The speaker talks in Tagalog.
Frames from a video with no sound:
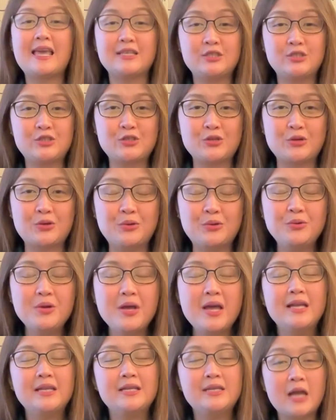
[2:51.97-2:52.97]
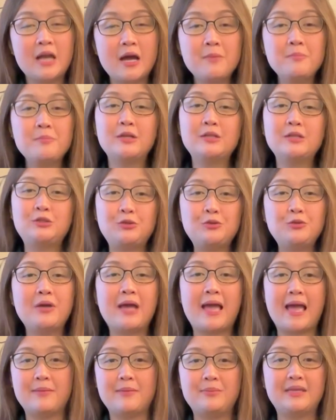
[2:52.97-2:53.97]
And so, number two
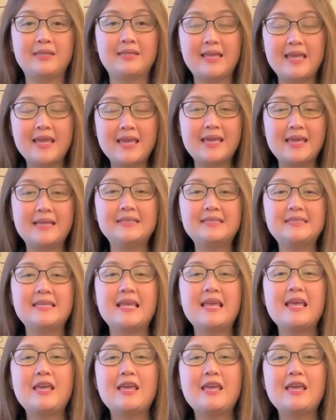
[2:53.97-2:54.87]
habit is